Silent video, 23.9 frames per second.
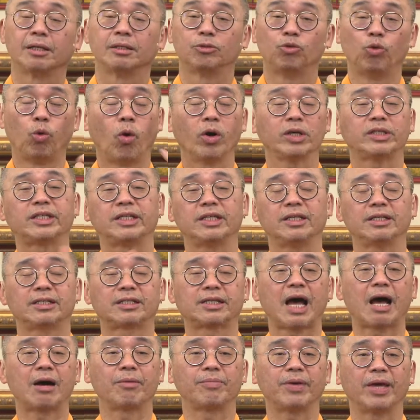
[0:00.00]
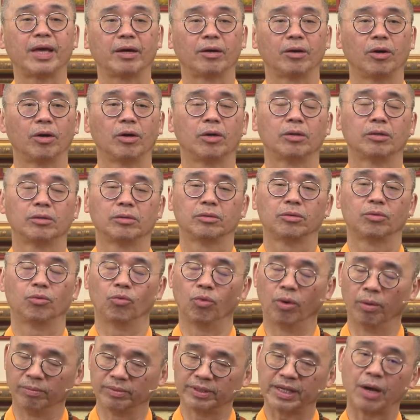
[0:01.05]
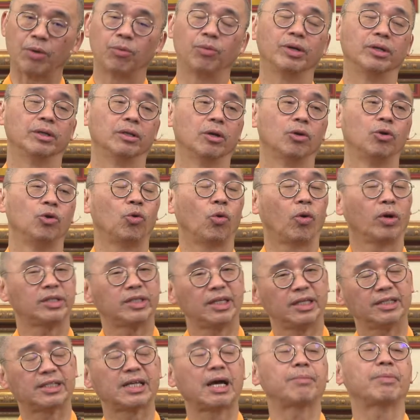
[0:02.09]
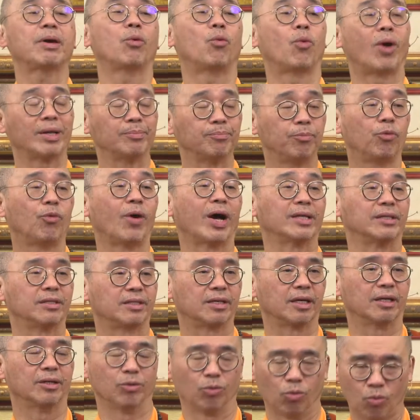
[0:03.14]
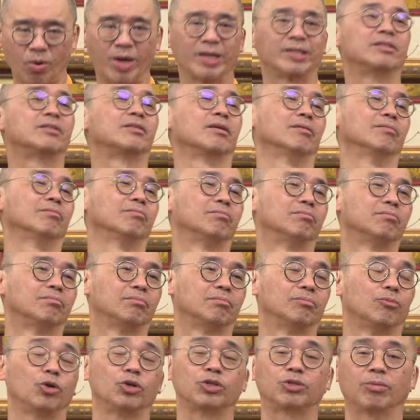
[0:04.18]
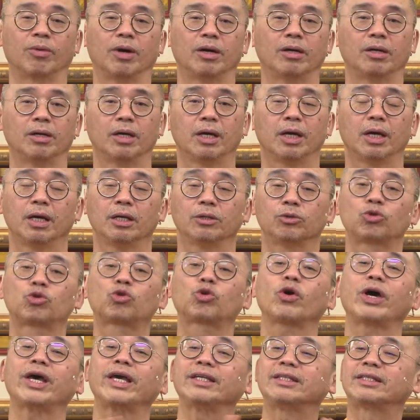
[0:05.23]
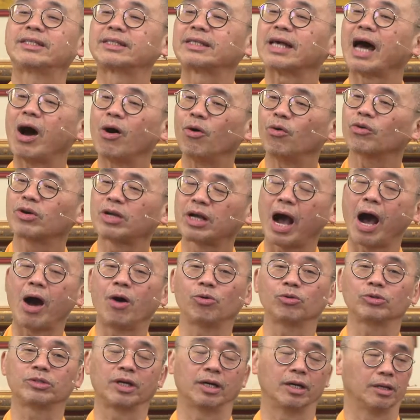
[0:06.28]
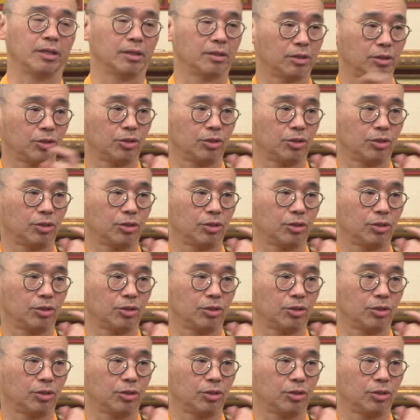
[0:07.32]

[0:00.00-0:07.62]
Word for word: 逻辑上面，我们在问逻辑上面完不完整？完整，为什么？最糟糕的，